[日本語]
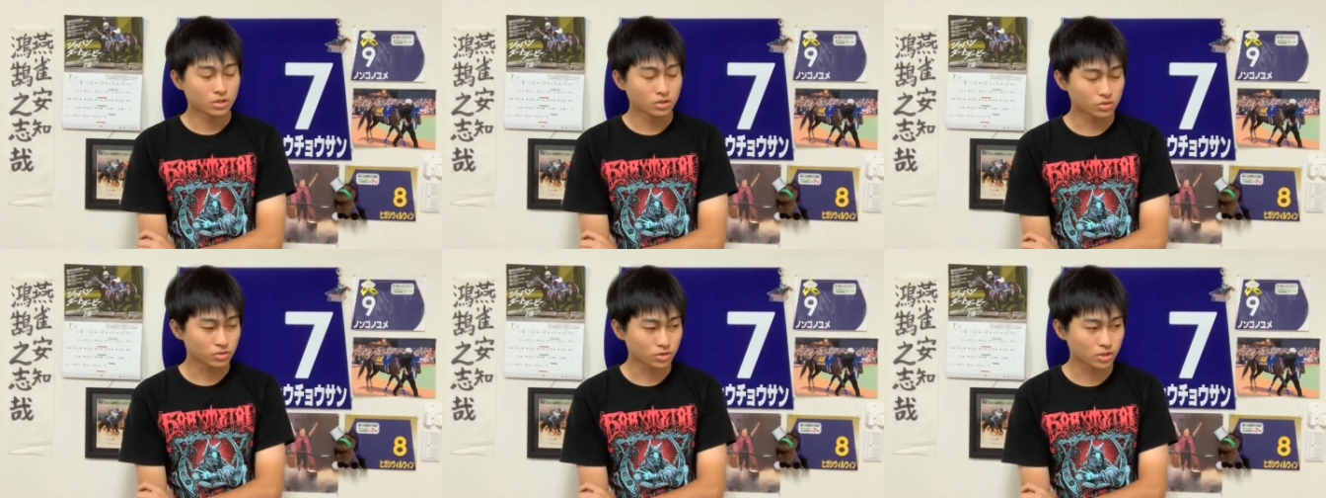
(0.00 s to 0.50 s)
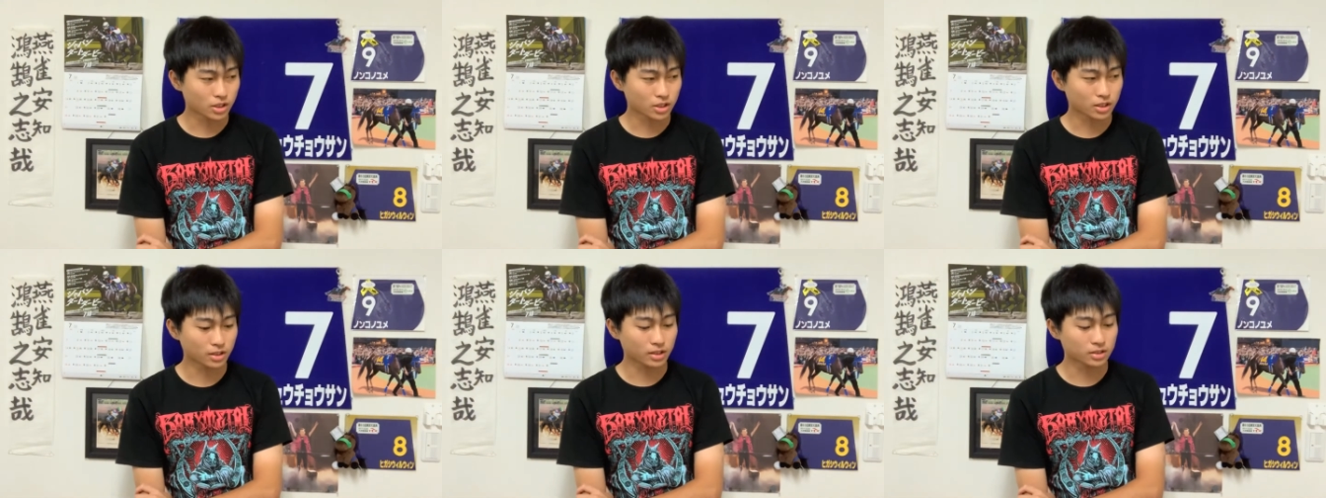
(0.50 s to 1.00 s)
予想していき
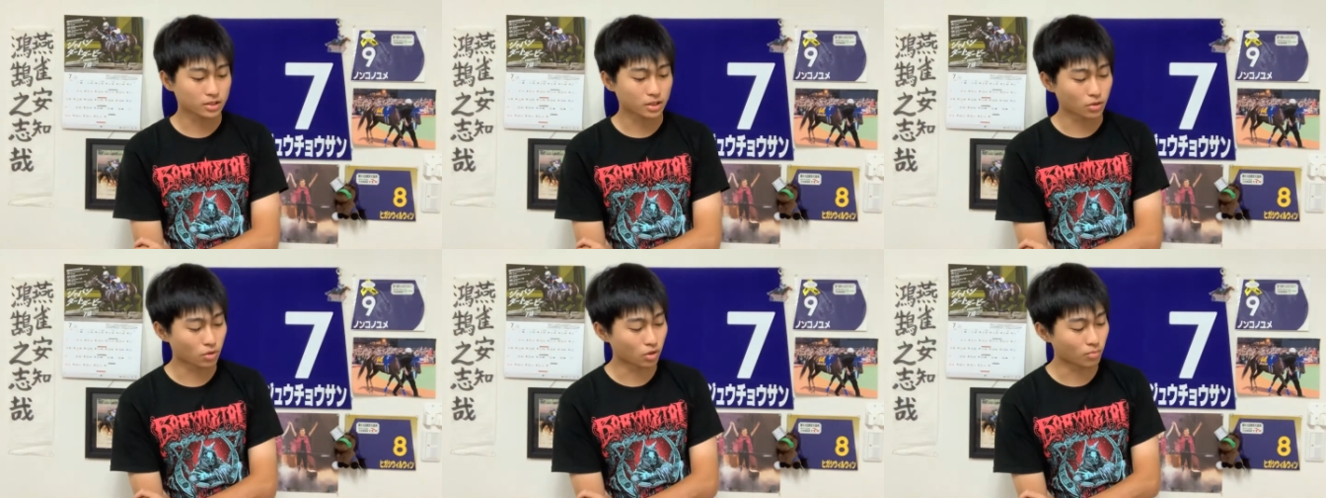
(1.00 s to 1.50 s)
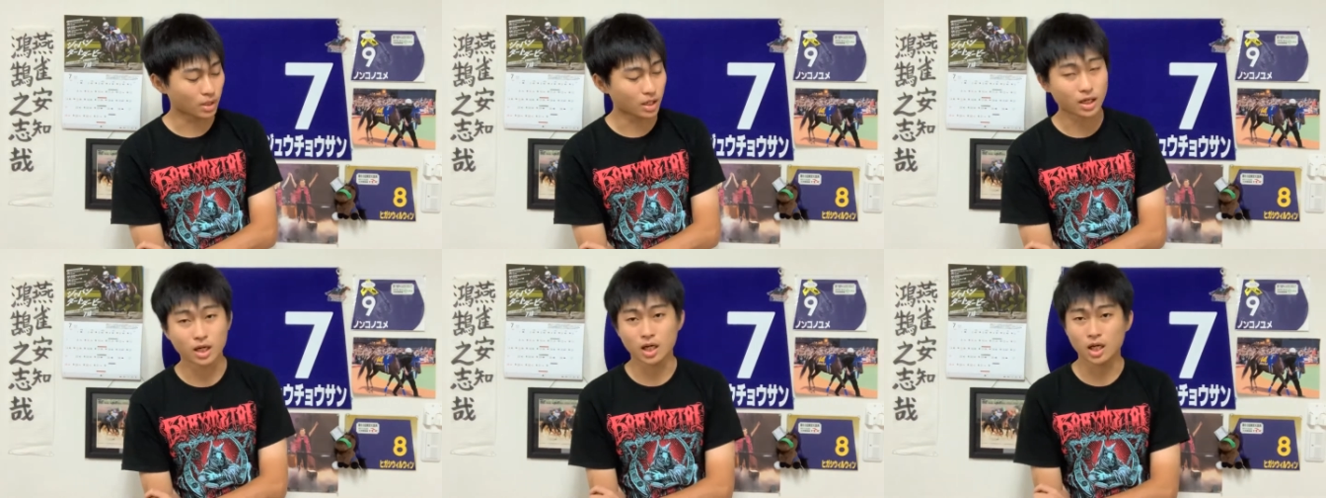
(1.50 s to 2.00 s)
たいんですけど
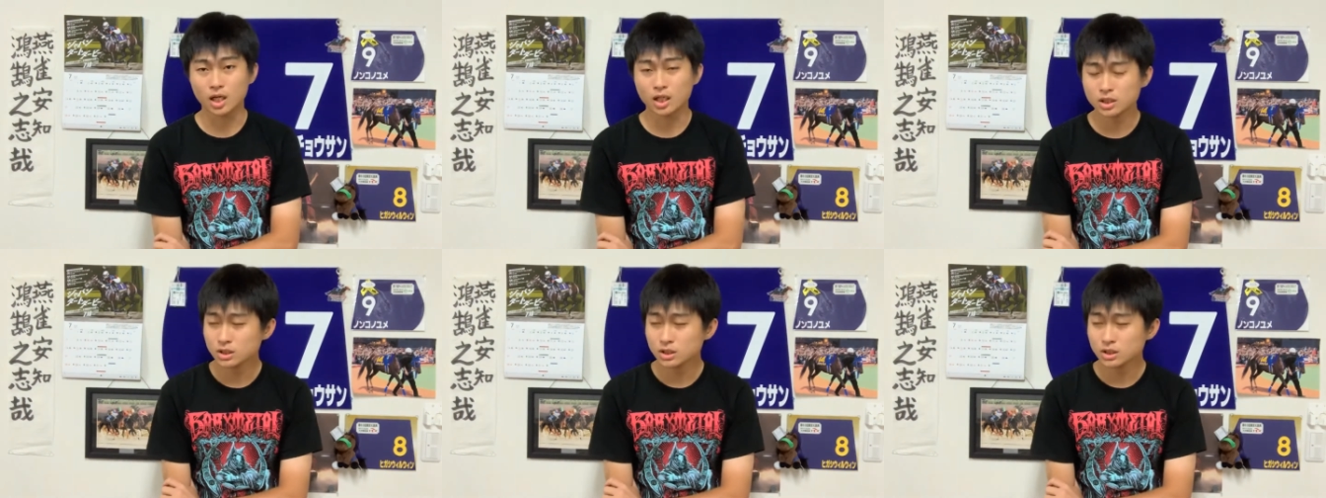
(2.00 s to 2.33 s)
ま